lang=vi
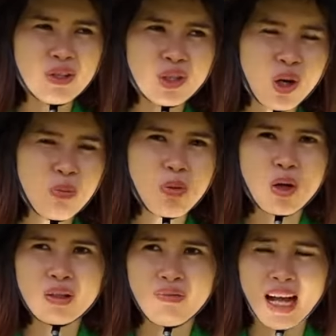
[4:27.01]

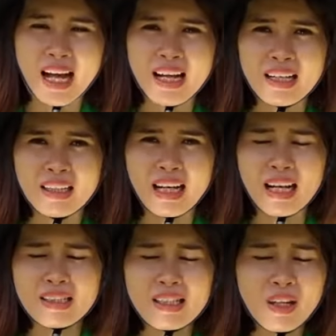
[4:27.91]
phytohormone và
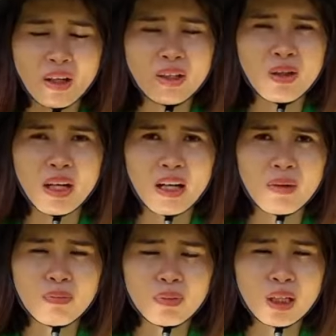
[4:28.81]
à, xin lỗi à,